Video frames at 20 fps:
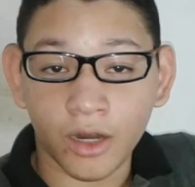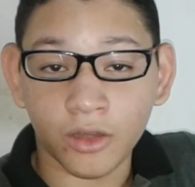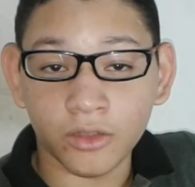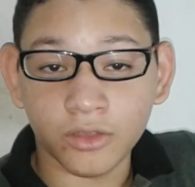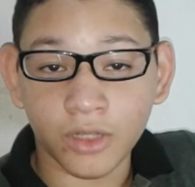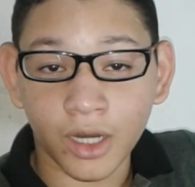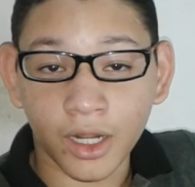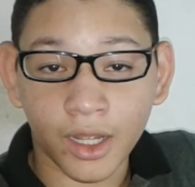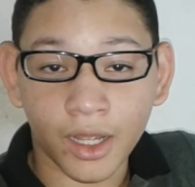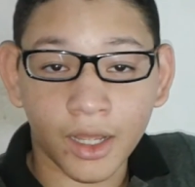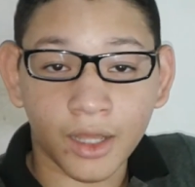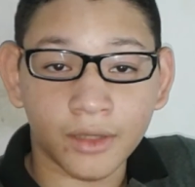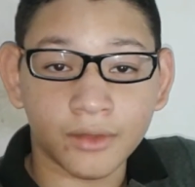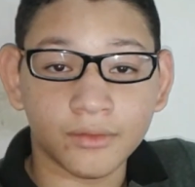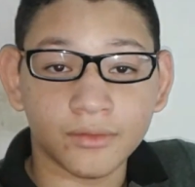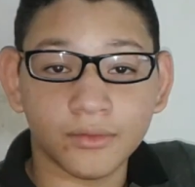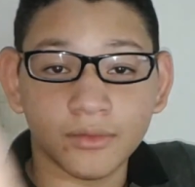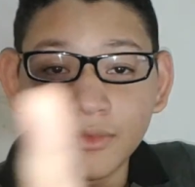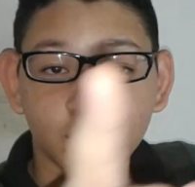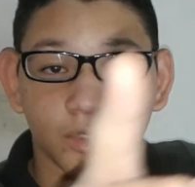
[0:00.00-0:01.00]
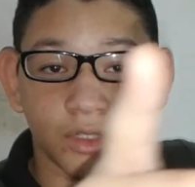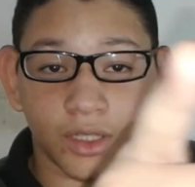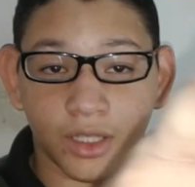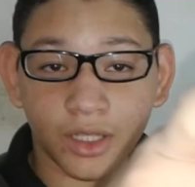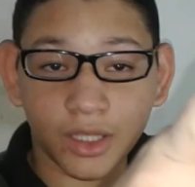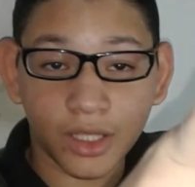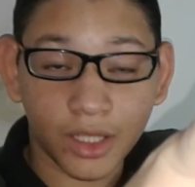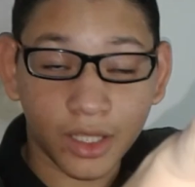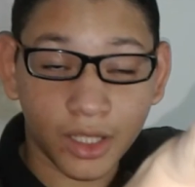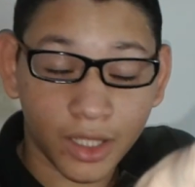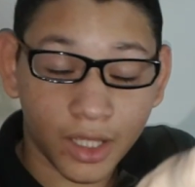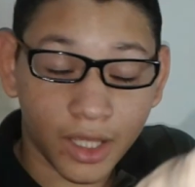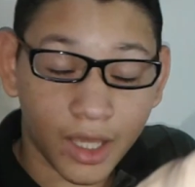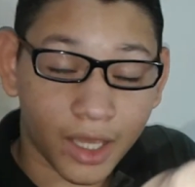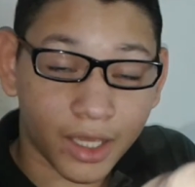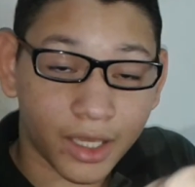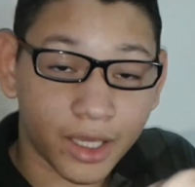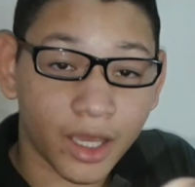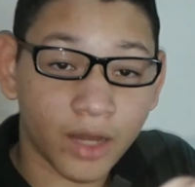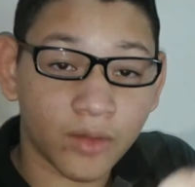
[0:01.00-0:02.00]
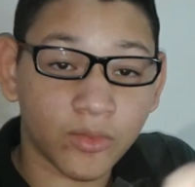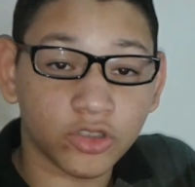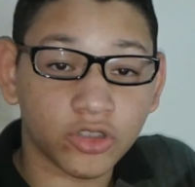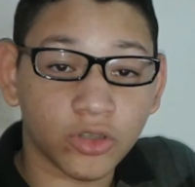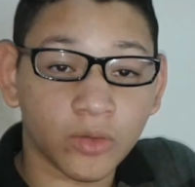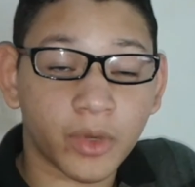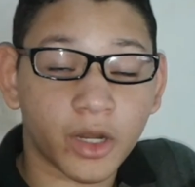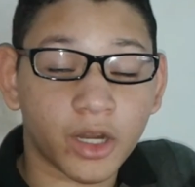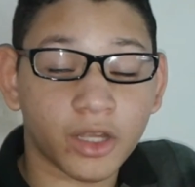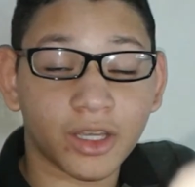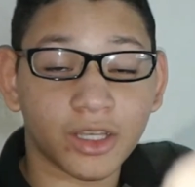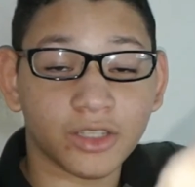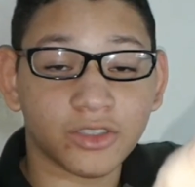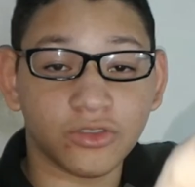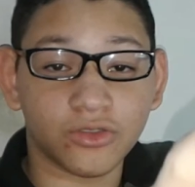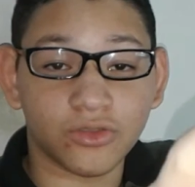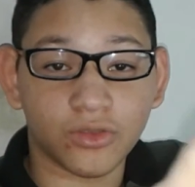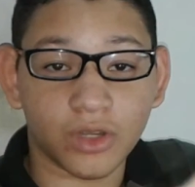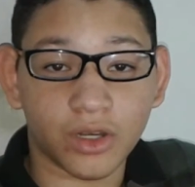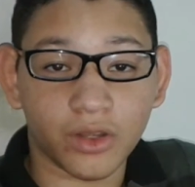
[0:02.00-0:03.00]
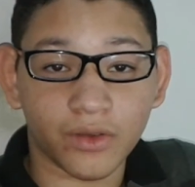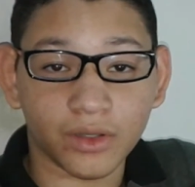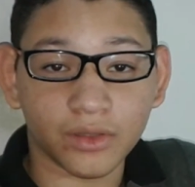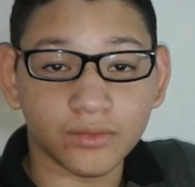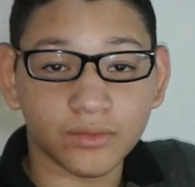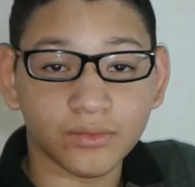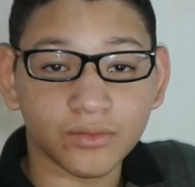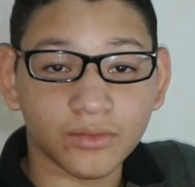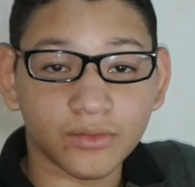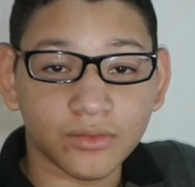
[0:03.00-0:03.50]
el otro acá y aquí el botón para que se suscriban.